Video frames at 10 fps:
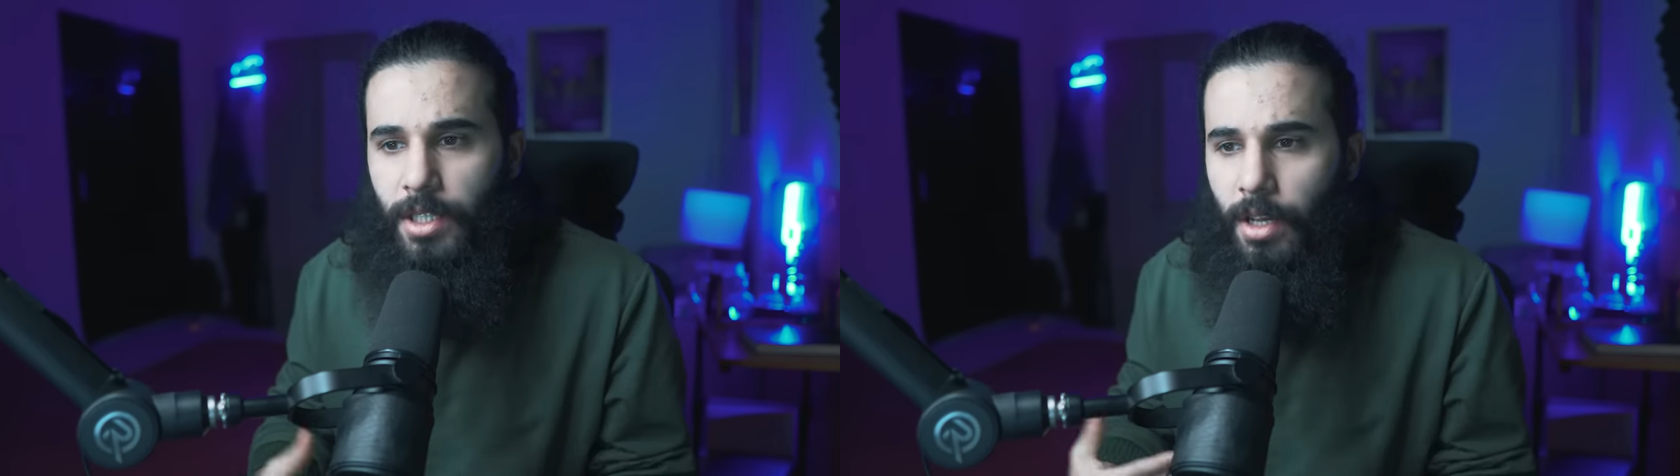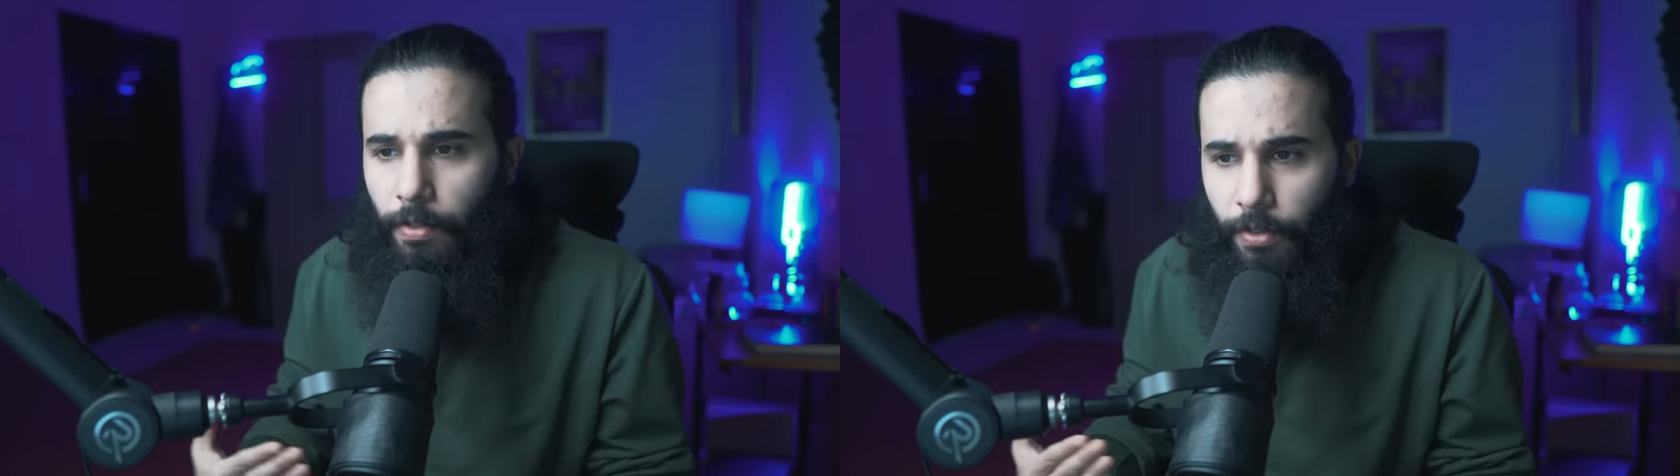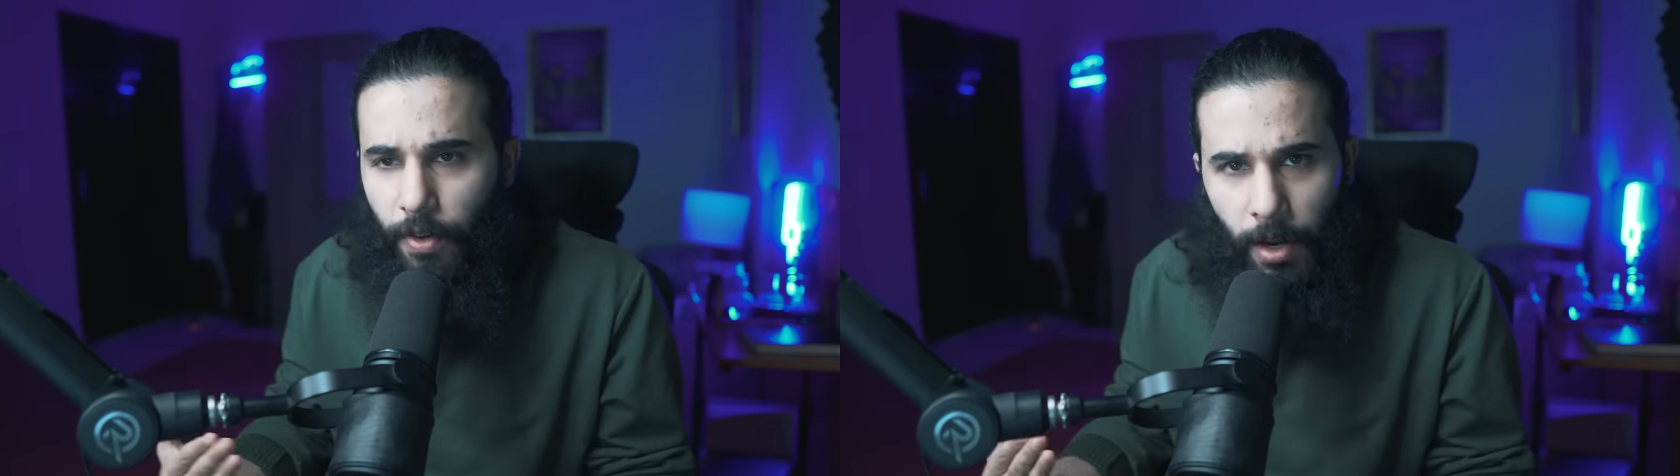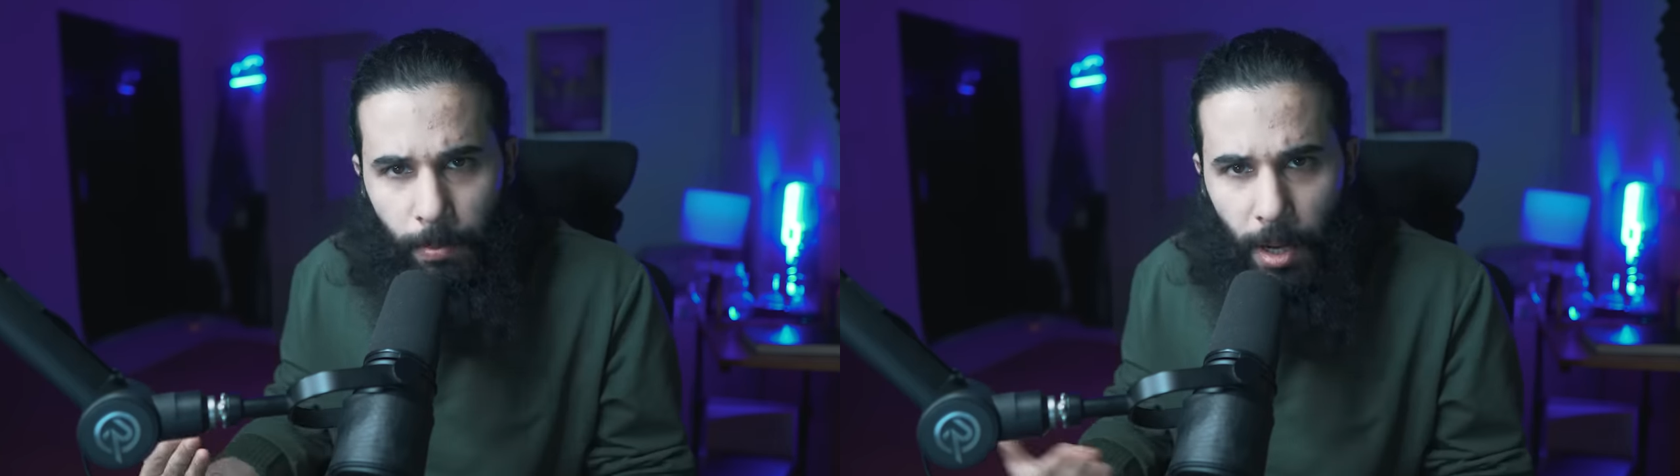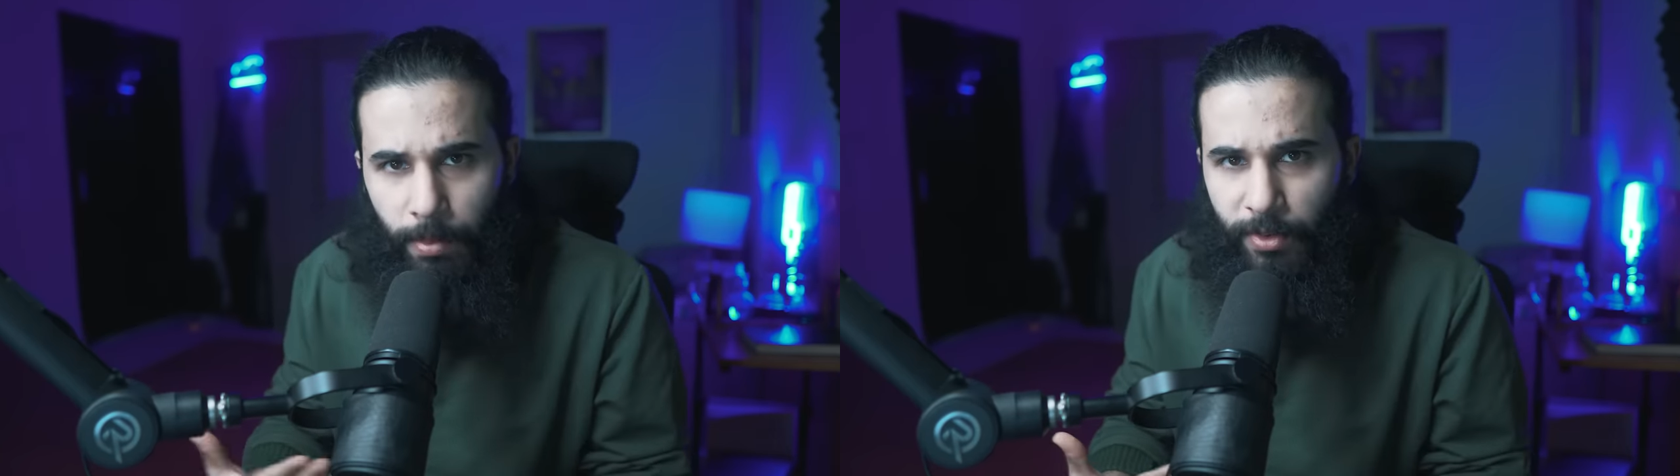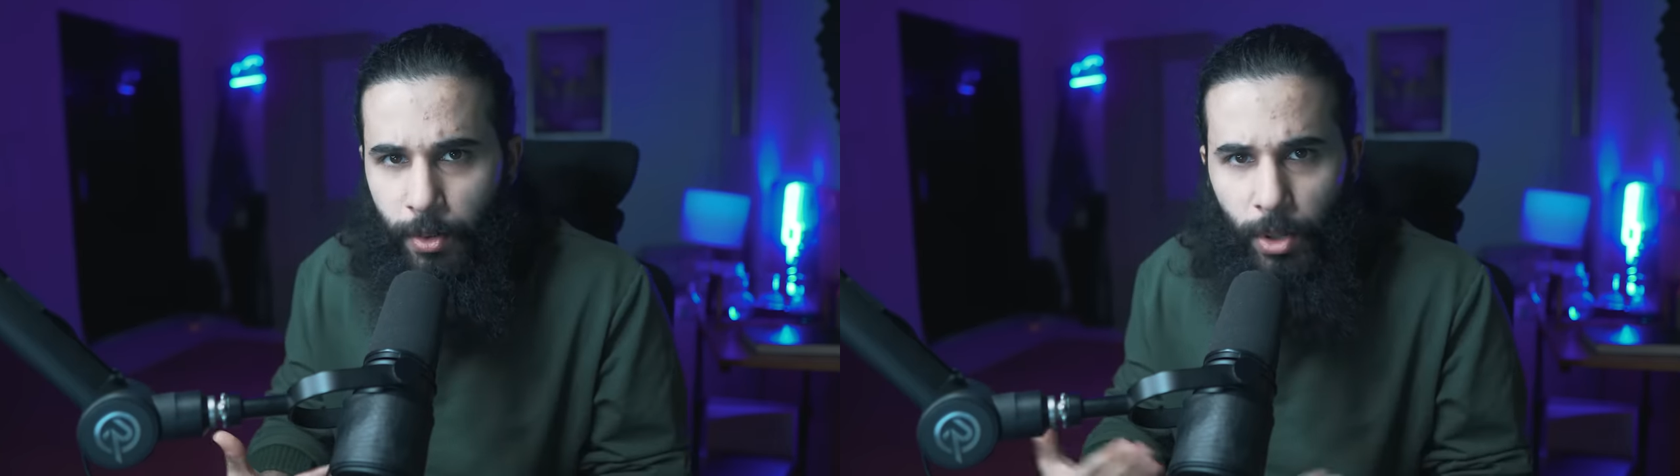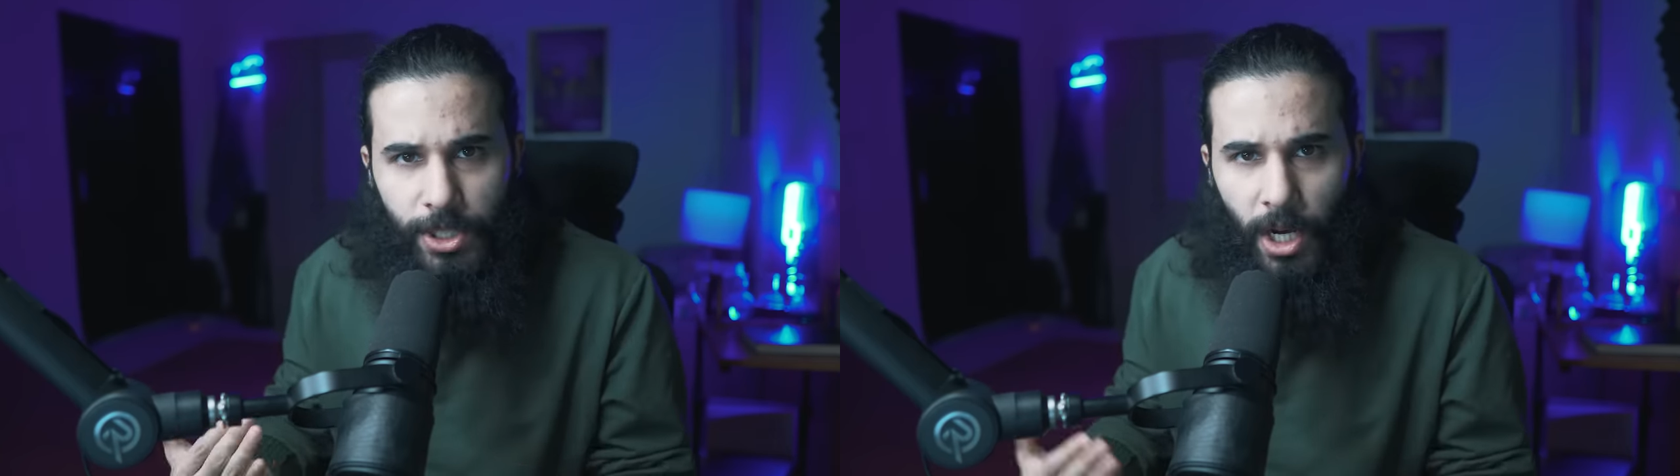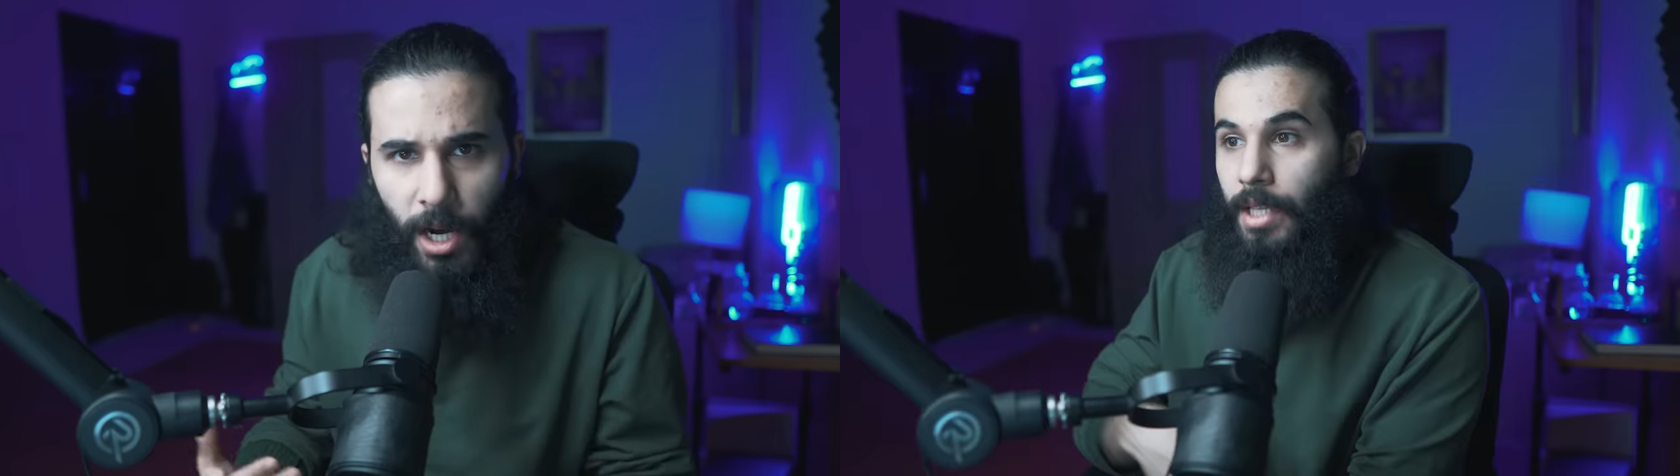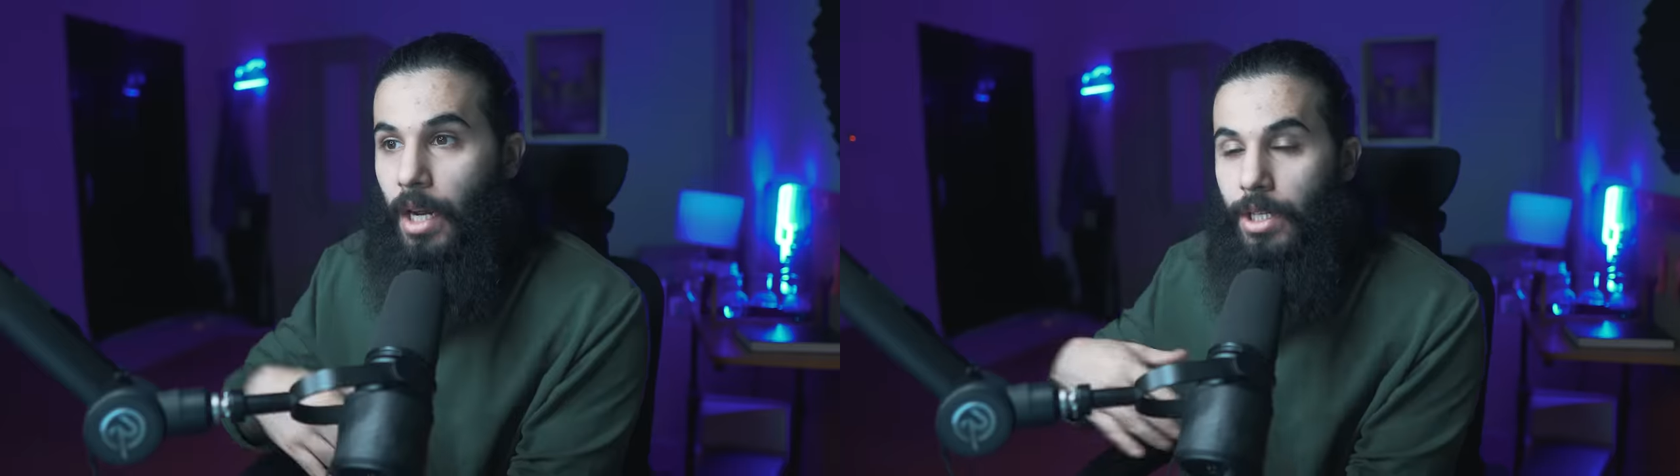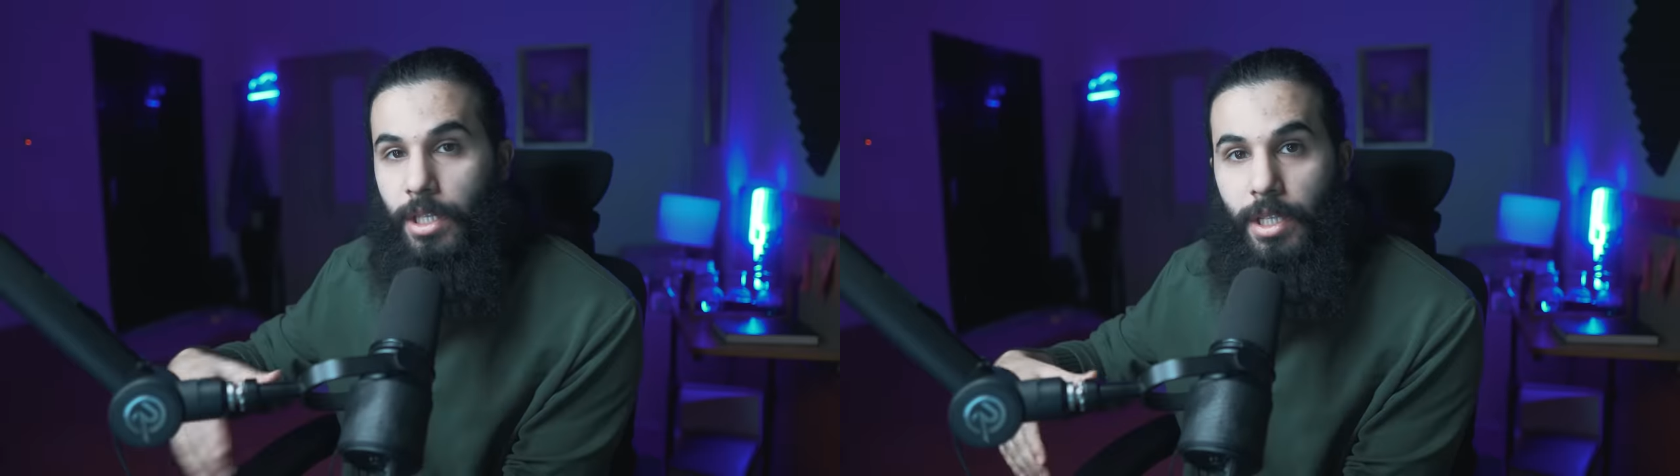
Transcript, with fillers: يقفل الباب في وجهه لدرجة